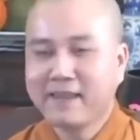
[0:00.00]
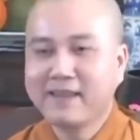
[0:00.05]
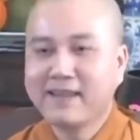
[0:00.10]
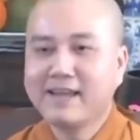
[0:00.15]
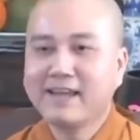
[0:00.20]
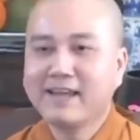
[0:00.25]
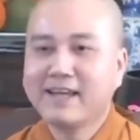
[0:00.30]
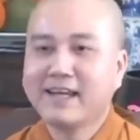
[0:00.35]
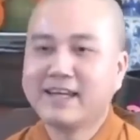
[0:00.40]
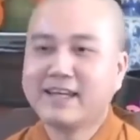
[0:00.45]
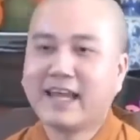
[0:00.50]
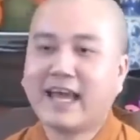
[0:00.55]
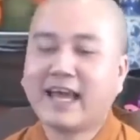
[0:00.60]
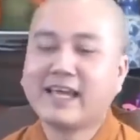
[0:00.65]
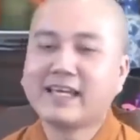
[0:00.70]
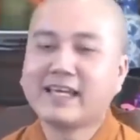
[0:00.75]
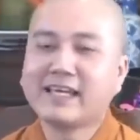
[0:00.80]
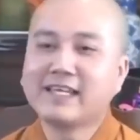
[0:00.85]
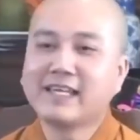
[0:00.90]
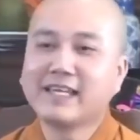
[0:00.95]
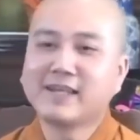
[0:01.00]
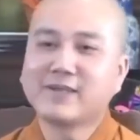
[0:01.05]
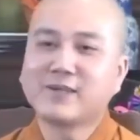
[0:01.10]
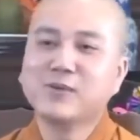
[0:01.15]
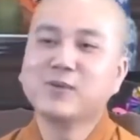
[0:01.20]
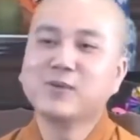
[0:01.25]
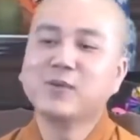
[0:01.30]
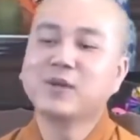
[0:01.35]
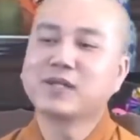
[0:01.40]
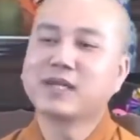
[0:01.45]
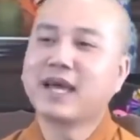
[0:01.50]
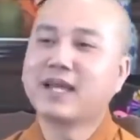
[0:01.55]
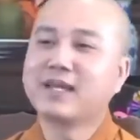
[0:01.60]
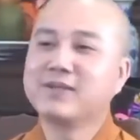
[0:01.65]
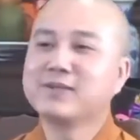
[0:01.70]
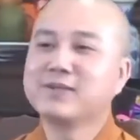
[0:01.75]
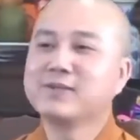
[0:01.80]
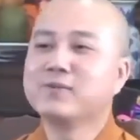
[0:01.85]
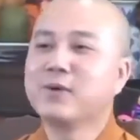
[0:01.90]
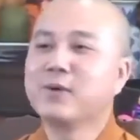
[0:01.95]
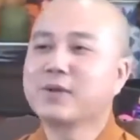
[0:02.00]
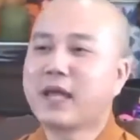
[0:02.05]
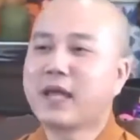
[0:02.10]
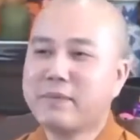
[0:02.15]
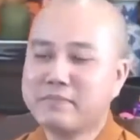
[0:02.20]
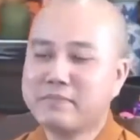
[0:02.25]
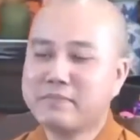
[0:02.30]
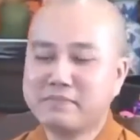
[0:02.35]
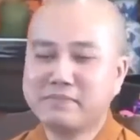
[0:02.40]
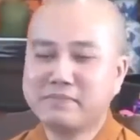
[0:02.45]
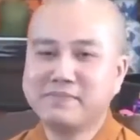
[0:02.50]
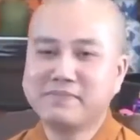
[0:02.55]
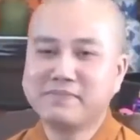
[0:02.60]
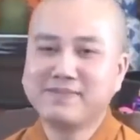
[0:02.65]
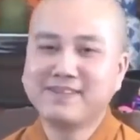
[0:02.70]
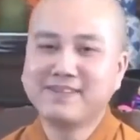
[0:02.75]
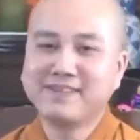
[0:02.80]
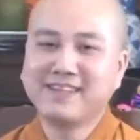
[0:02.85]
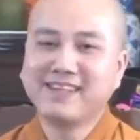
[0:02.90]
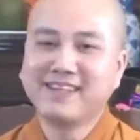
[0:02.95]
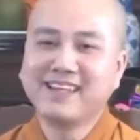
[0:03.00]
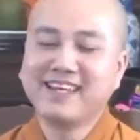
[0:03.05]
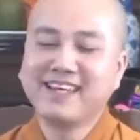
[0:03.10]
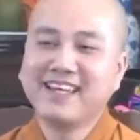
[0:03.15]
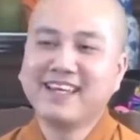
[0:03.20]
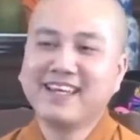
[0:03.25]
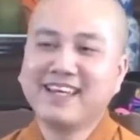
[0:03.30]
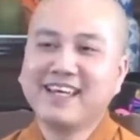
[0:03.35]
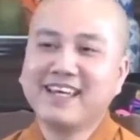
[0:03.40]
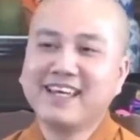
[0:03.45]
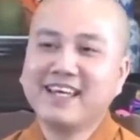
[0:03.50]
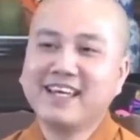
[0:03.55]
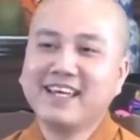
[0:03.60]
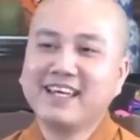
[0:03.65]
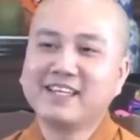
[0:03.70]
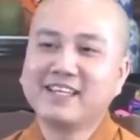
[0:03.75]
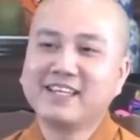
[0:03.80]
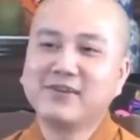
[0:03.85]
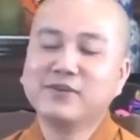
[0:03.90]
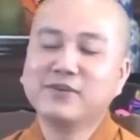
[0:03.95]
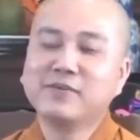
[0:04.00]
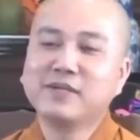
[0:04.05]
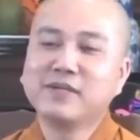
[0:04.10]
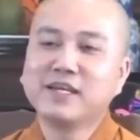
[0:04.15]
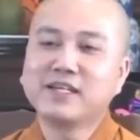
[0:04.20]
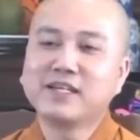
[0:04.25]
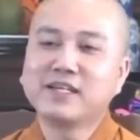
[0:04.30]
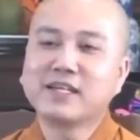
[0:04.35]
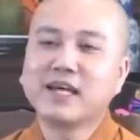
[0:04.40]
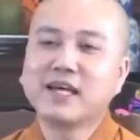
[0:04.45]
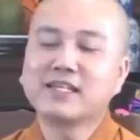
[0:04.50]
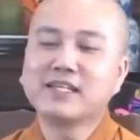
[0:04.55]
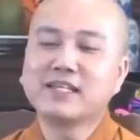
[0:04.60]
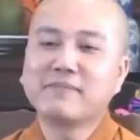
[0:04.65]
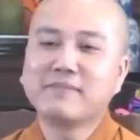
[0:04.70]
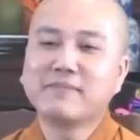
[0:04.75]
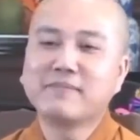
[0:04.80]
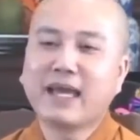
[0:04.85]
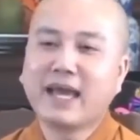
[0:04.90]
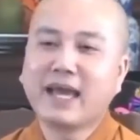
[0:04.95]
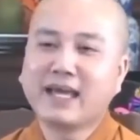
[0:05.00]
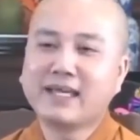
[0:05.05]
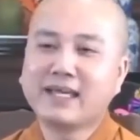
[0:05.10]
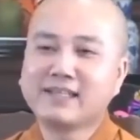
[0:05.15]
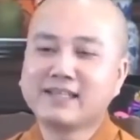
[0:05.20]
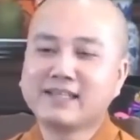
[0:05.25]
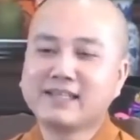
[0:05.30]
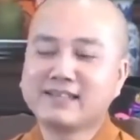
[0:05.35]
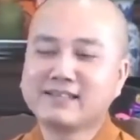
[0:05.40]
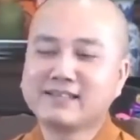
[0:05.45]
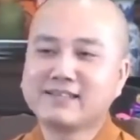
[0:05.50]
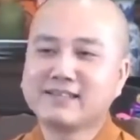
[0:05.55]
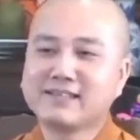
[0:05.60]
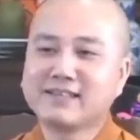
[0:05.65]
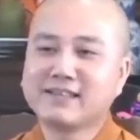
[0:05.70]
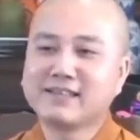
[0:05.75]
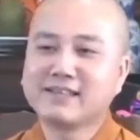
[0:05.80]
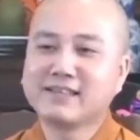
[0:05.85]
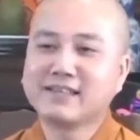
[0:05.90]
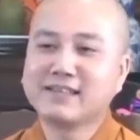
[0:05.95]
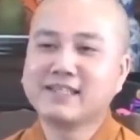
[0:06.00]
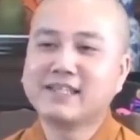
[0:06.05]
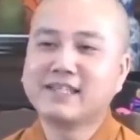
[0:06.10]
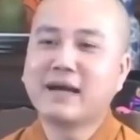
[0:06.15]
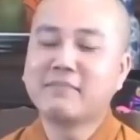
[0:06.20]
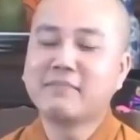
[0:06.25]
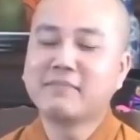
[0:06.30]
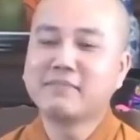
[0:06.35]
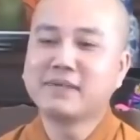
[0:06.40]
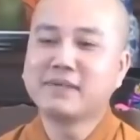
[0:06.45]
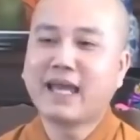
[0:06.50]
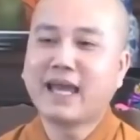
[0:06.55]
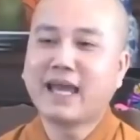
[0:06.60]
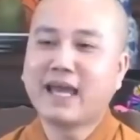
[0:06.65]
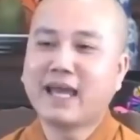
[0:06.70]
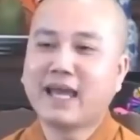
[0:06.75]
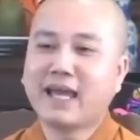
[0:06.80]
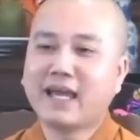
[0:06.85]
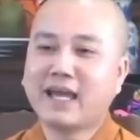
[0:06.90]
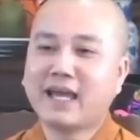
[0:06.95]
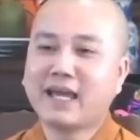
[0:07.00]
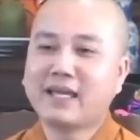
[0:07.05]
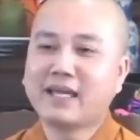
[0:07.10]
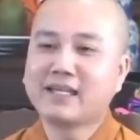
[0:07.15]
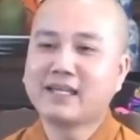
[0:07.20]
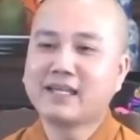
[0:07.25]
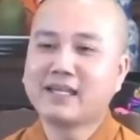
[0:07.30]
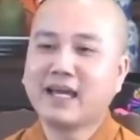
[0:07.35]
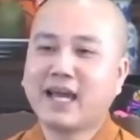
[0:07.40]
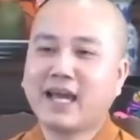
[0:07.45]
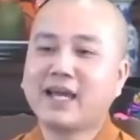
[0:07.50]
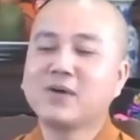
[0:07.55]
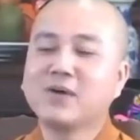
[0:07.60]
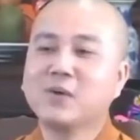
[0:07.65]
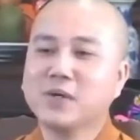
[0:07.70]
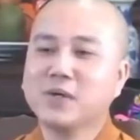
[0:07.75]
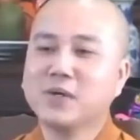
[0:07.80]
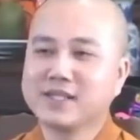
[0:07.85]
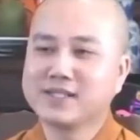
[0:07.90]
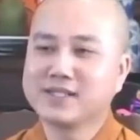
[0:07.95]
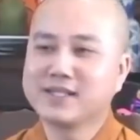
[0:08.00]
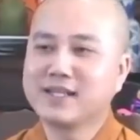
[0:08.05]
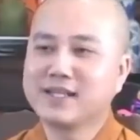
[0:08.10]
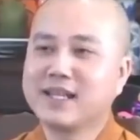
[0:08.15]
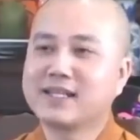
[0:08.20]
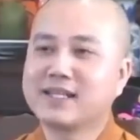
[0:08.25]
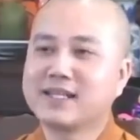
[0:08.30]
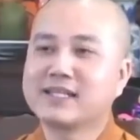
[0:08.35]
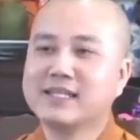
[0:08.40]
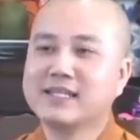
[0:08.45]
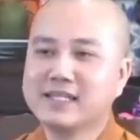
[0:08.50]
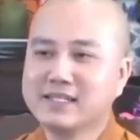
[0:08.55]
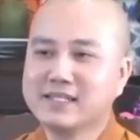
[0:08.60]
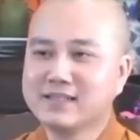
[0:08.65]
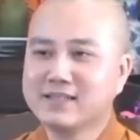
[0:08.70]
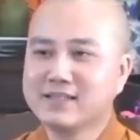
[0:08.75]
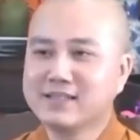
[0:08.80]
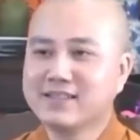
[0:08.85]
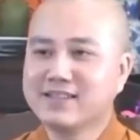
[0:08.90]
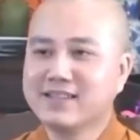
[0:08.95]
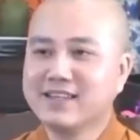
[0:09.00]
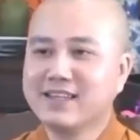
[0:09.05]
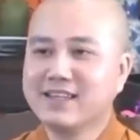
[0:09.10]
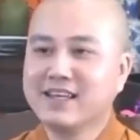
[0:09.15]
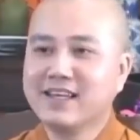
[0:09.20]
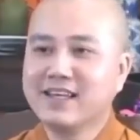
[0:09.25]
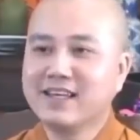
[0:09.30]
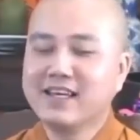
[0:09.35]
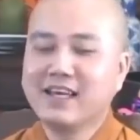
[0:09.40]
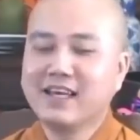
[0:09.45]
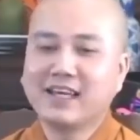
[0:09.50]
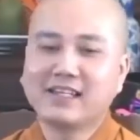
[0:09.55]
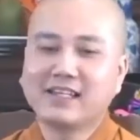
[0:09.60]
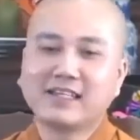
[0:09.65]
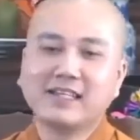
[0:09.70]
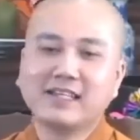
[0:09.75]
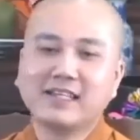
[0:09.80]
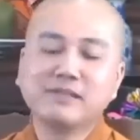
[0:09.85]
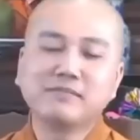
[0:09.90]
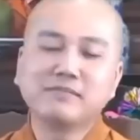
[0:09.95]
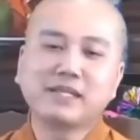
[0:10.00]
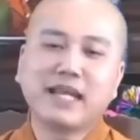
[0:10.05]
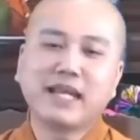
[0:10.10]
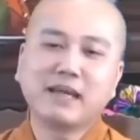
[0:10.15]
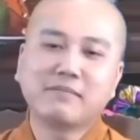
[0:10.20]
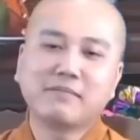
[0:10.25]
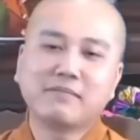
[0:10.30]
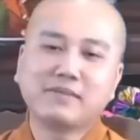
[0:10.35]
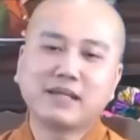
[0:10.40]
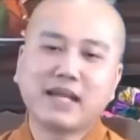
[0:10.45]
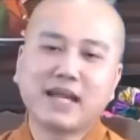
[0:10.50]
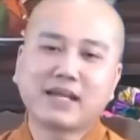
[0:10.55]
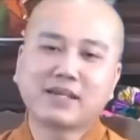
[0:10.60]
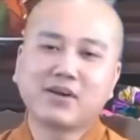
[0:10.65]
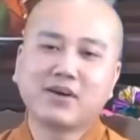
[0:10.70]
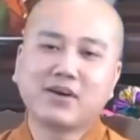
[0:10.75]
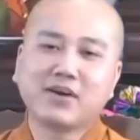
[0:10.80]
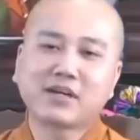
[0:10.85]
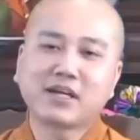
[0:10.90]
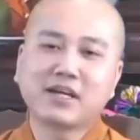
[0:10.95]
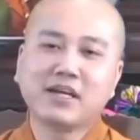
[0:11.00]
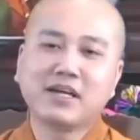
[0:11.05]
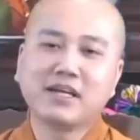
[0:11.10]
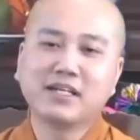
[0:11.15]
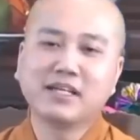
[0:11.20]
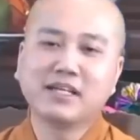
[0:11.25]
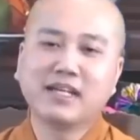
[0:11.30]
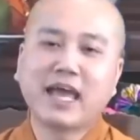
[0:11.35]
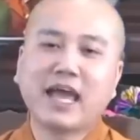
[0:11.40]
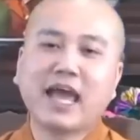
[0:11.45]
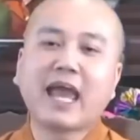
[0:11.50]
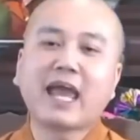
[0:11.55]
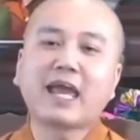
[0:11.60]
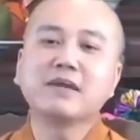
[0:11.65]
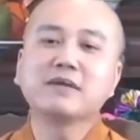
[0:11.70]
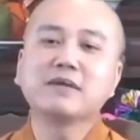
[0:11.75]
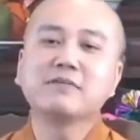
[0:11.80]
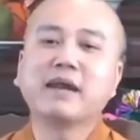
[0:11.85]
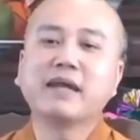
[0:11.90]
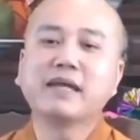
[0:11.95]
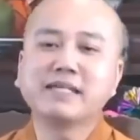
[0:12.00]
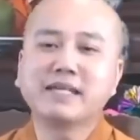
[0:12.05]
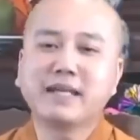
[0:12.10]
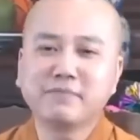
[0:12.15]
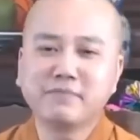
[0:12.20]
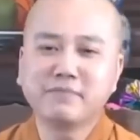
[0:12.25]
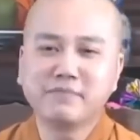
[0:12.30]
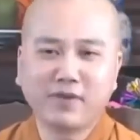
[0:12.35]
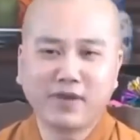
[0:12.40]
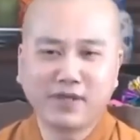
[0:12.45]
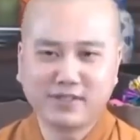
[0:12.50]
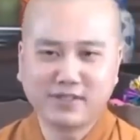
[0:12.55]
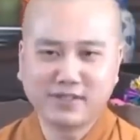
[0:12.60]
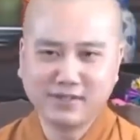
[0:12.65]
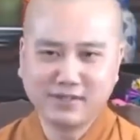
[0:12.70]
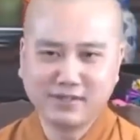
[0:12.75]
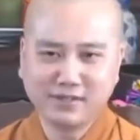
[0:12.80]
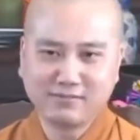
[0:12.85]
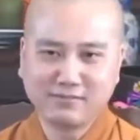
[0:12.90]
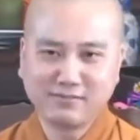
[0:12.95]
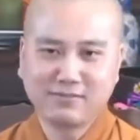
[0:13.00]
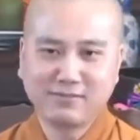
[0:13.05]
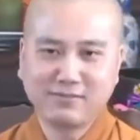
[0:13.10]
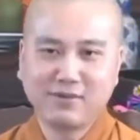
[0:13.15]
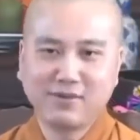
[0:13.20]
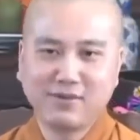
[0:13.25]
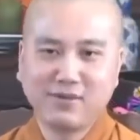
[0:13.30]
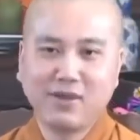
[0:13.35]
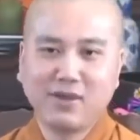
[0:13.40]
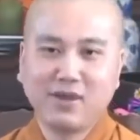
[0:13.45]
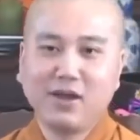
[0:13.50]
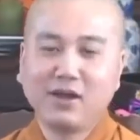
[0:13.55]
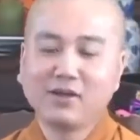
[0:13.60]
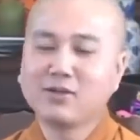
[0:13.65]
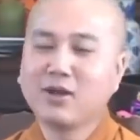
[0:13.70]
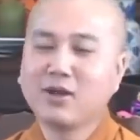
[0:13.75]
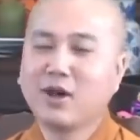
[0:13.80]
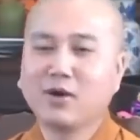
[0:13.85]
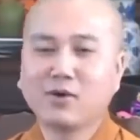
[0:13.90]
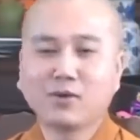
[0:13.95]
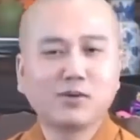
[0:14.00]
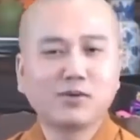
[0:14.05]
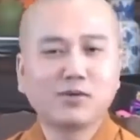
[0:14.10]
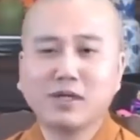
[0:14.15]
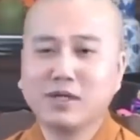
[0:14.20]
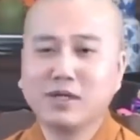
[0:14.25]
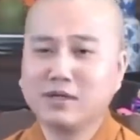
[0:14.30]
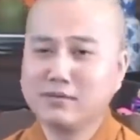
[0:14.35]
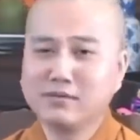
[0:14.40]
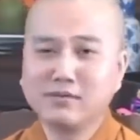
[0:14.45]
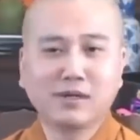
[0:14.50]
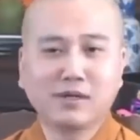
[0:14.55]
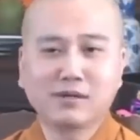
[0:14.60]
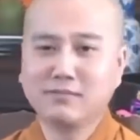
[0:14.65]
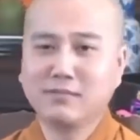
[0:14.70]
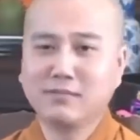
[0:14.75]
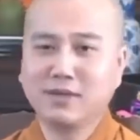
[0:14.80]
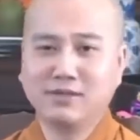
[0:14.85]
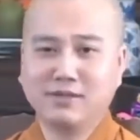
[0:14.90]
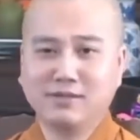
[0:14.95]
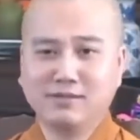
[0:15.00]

hồi nãy à, chú Nguyễn Thạnh chú vô thăm thì chú mới nói Tết năm nay đi thăm nhà anh Hải Nguyện tới là anh Tiến anh Tiến mới đem ra cho cái hình hai bảy năm về trước trời cũng nhìn giật mình